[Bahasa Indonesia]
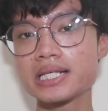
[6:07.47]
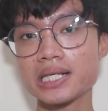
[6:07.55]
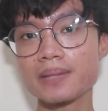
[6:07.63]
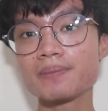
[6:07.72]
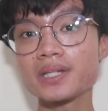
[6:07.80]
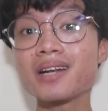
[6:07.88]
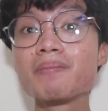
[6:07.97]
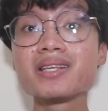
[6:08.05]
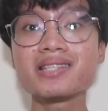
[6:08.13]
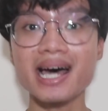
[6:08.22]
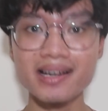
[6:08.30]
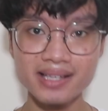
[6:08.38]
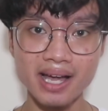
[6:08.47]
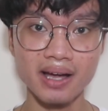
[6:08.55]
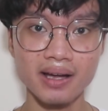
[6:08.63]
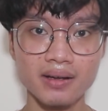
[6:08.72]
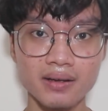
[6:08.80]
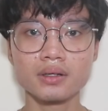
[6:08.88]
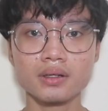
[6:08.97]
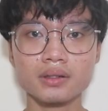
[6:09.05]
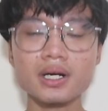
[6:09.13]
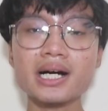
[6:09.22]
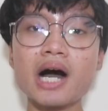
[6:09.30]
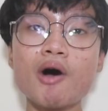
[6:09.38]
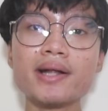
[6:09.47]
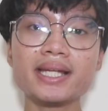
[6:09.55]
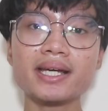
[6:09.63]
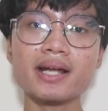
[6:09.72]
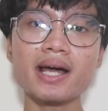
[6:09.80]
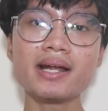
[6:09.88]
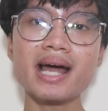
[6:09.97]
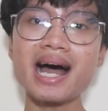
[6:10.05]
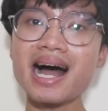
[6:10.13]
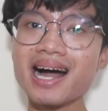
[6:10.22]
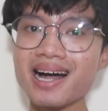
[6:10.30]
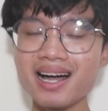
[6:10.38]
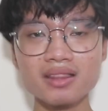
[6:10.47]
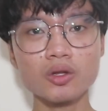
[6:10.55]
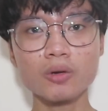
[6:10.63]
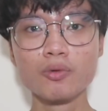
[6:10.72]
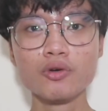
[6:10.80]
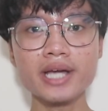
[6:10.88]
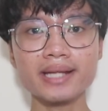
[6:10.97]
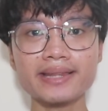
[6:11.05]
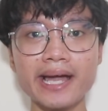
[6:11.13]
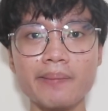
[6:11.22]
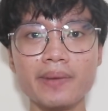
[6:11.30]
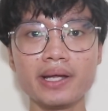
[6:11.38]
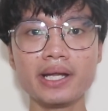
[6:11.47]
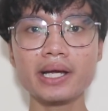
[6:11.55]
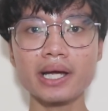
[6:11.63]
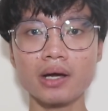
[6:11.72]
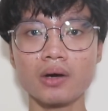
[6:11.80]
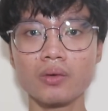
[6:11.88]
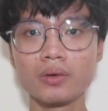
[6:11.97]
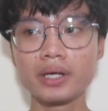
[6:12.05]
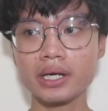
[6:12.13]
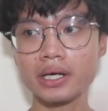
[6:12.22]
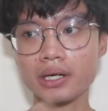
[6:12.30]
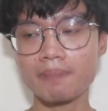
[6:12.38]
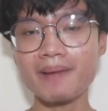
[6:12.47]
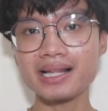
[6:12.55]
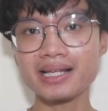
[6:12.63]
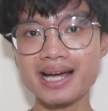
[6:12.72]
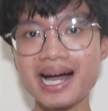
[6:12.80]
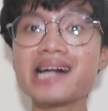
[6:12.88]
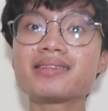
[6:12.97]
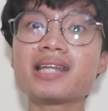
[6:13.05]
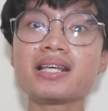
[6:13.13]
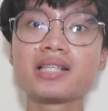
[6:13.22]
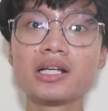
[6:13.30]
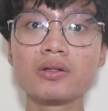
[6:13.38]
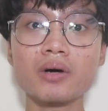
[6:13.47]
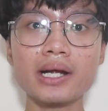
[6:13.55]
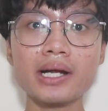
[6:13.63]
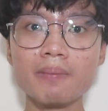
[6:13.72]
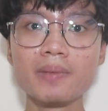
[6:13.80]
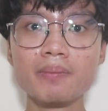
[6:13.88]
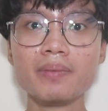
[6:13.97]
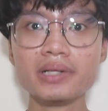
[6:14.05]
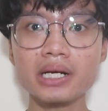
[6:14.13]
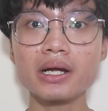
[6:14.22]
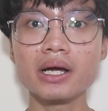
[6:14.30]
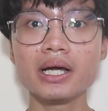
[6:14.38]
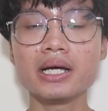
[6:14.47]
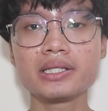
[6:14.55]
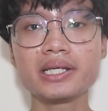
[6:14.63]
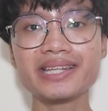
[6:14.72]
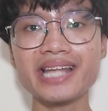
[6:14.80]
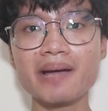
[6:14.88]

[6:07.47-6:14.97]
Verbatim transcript: system terbesarnya. Kekhawatiran akan tubuhnya Tem ini kayak udah paling atas gitu loh, karena bener-bener si